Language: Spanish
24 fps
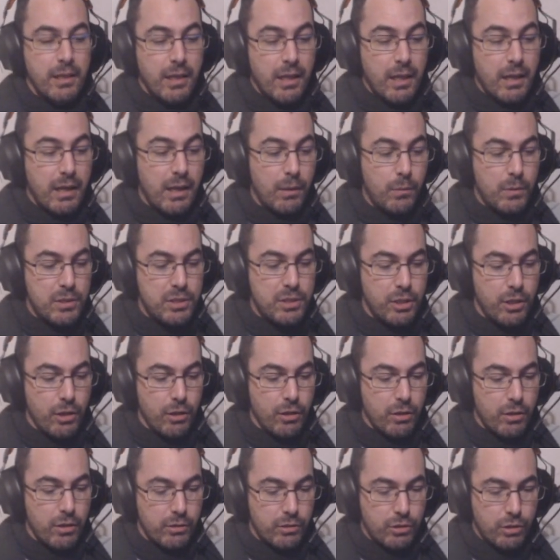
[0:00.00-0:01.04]
La
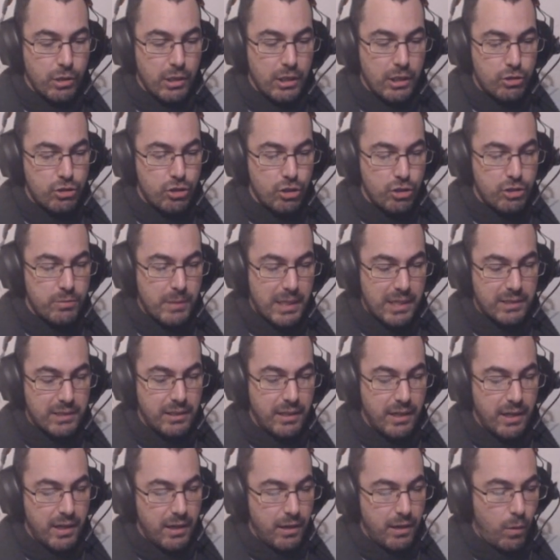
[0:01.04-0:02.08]
cuestión: los dos van a
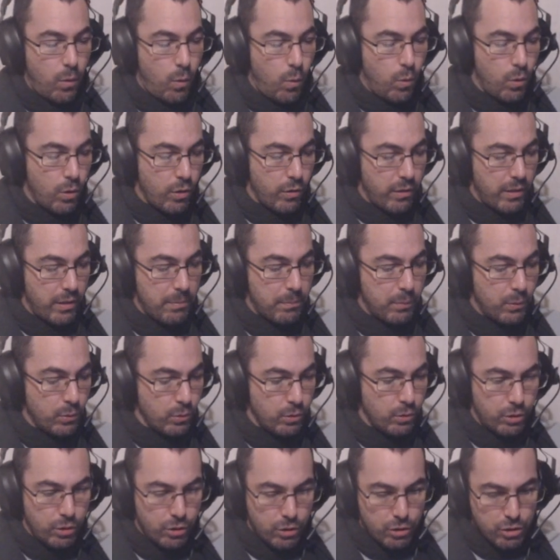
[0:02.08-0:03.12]
tener uno de
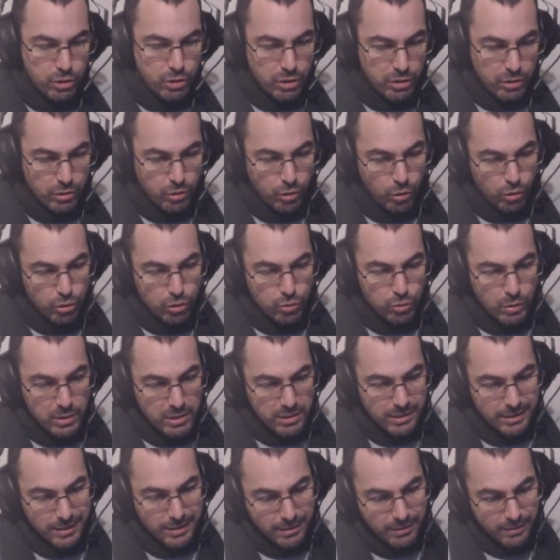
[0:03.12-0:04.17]
puntos con su
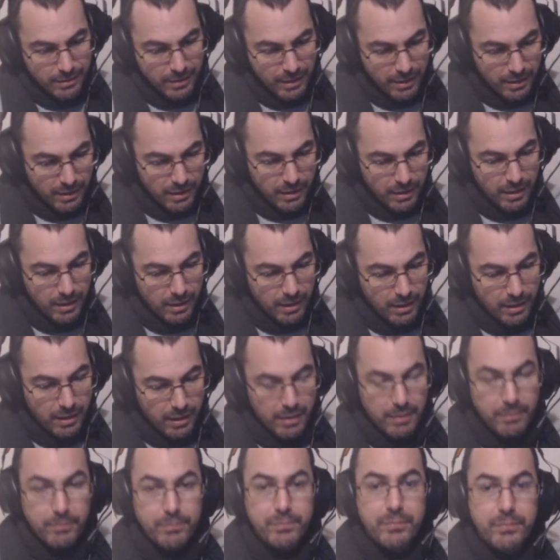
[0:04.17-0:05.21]
skin
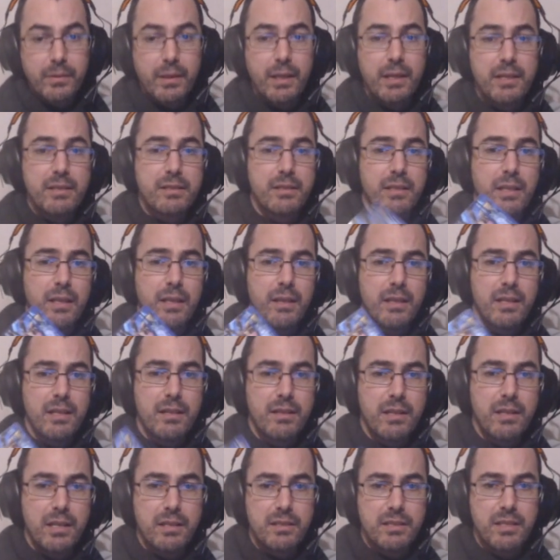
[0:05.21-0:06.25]
de esta
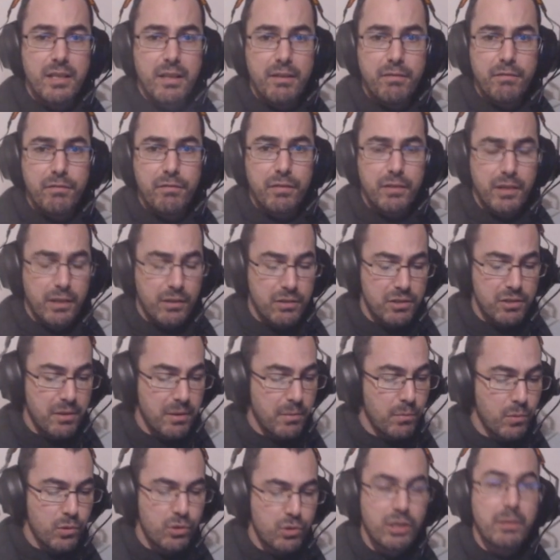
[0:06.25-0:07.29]
del chef, que no se ve
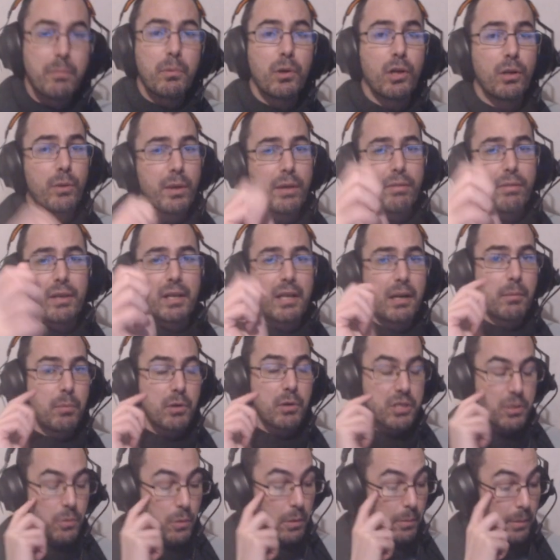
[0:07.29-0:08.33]
mucho, tampoco la voy a acercar porque
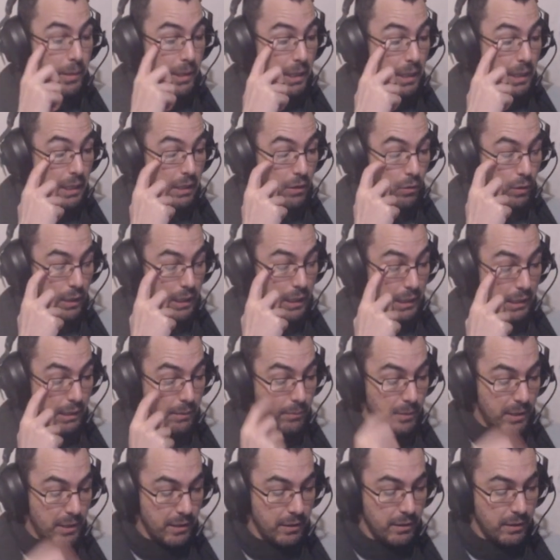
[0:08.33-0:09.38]
se vuelve loca la
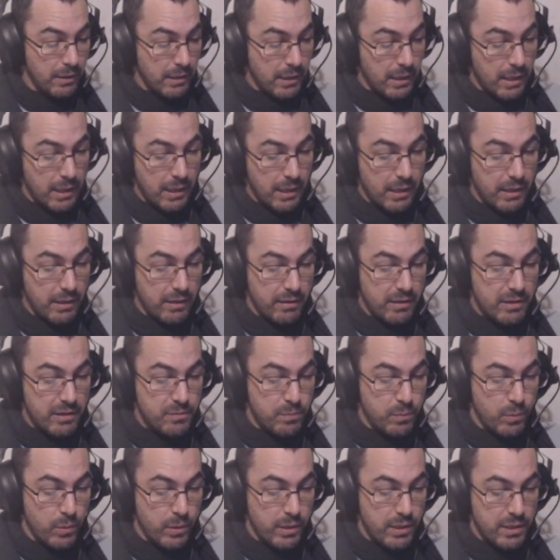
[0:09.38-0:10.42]
cámara. Y
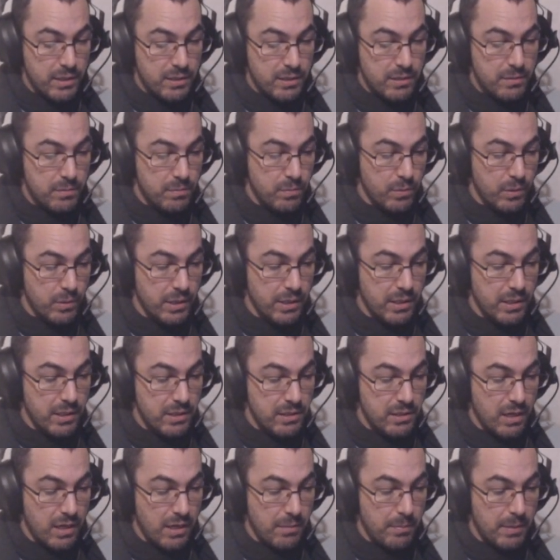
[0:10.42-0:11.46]
después, pues
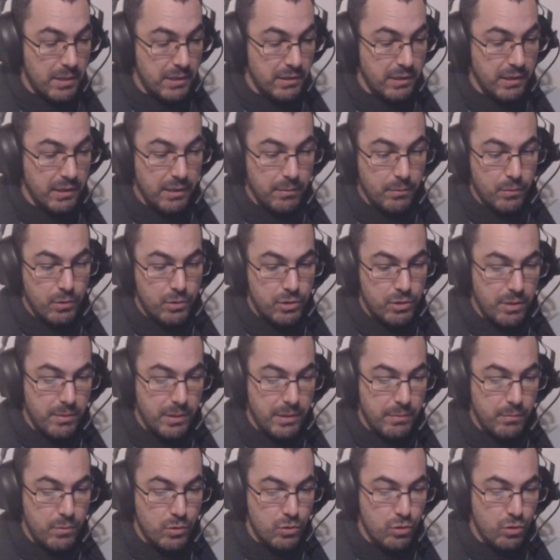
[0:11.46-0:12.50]
Las repartiremos, ya
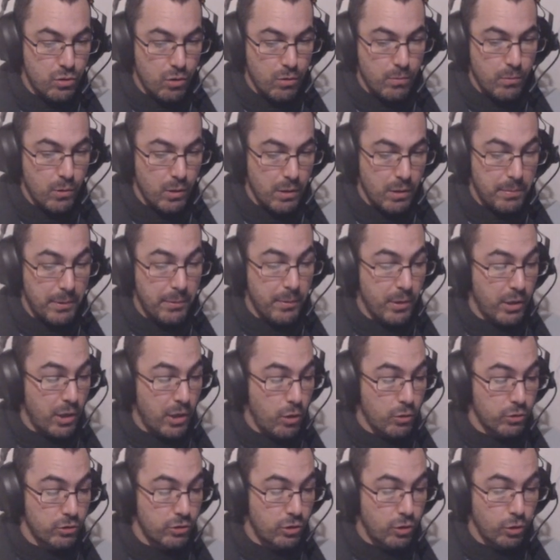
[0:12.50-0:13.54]
veremos cómo. El primero
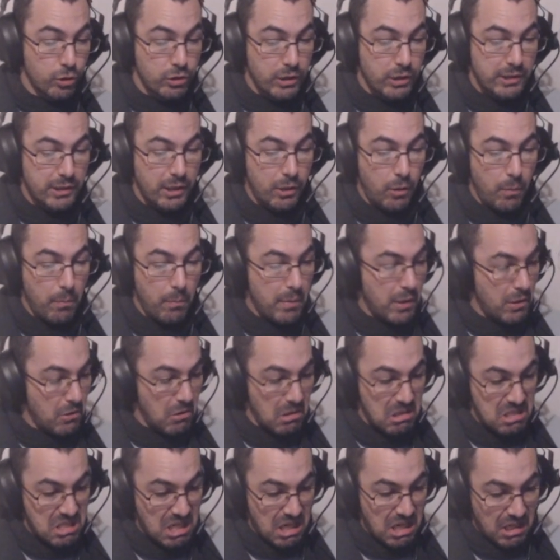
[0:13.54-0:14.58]
que contacte conmigo
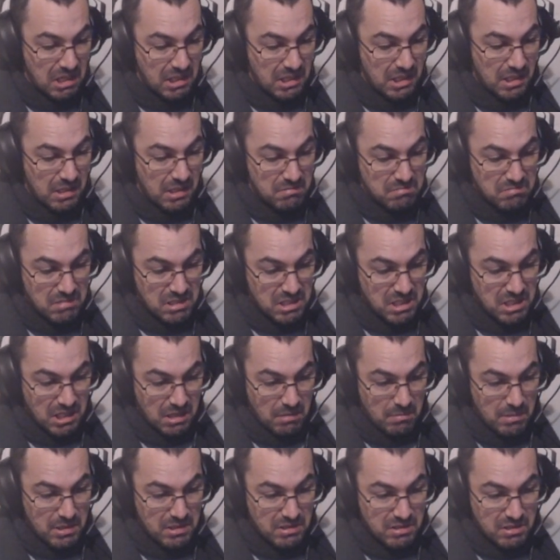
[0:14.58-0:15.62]
las elegirá,
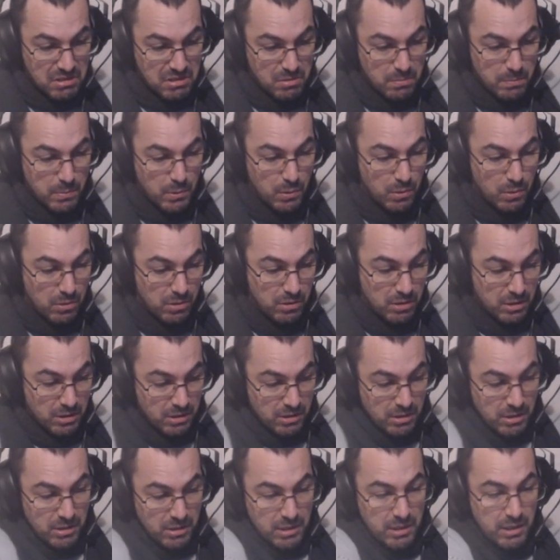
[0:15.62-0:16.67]
básicamente, supongo.
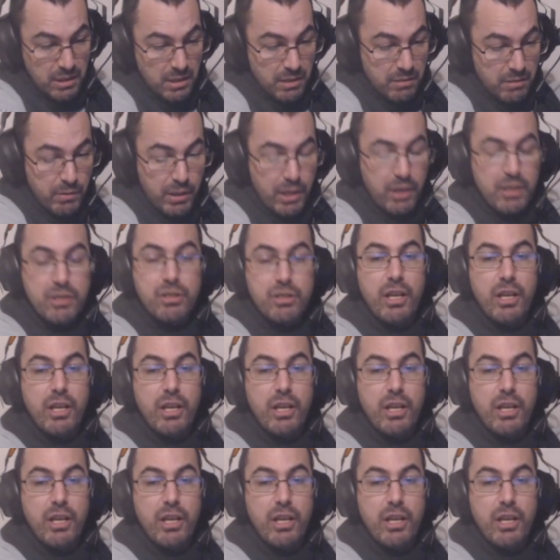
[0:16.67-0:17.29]
Bueno, eso ya